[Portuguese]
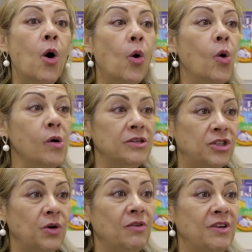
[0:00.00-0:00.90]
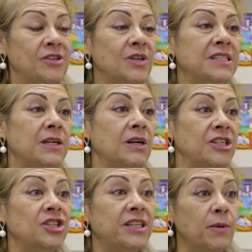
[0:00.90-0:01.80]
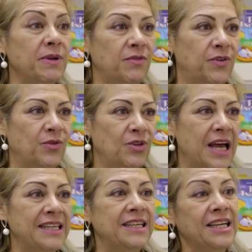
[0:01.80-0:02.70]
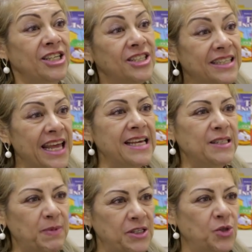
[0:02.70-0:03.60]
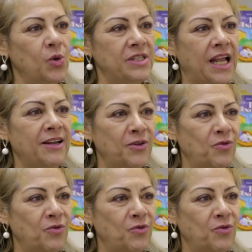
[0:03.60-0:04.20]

Hoje eu vejo assim, a gente tem uma dificuldade, a gente tem as pessoas lá na